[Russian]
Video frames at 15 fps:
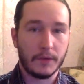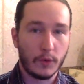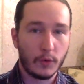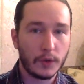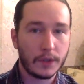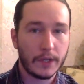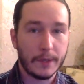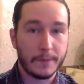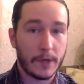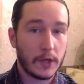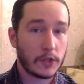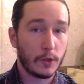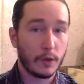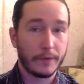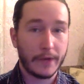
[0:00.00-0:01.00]
года и
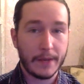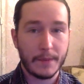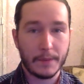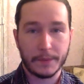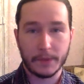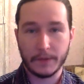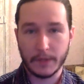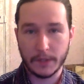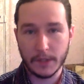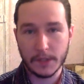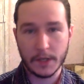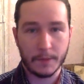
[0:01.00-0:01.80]
пришло время подводить